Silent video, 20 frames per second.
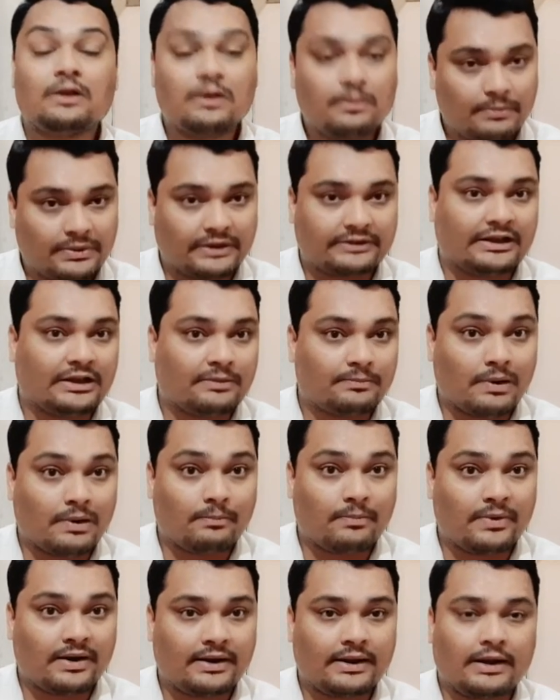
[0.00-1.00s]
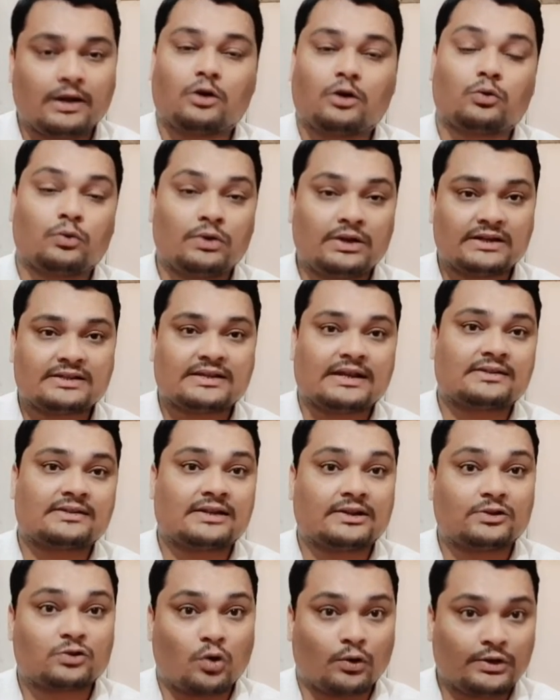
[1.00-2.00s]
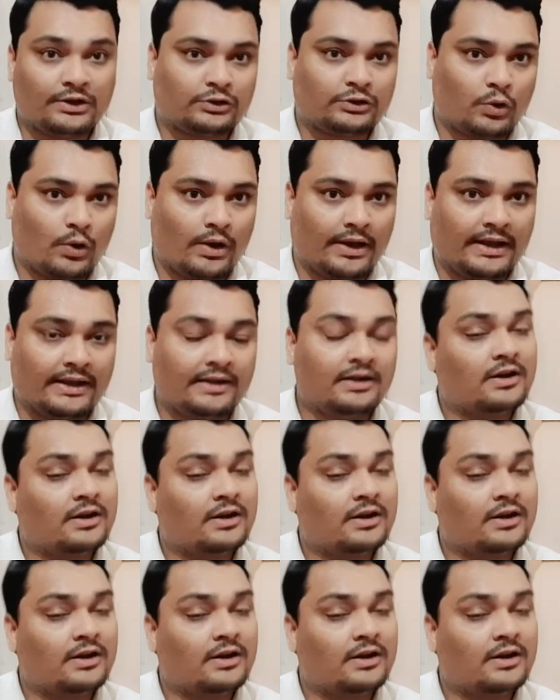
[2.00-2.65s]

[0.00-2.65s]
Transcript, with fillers: प्रतीक बब्बर हैं और उन्हीं के साथ साथ रोनित रॉय हैं